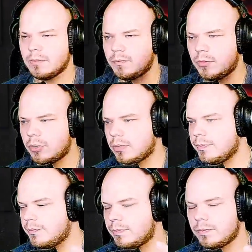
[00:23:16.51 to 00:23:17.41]
Mu,
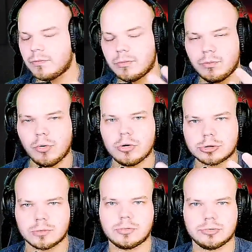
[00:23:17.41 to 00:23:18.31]

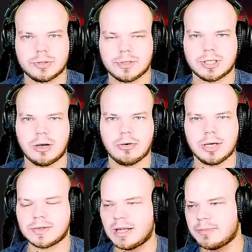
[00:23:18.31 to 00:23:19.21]
multum ludzi by chciało.
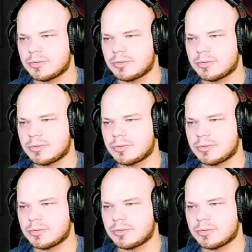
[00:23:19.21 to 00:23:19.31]
Ja sam bym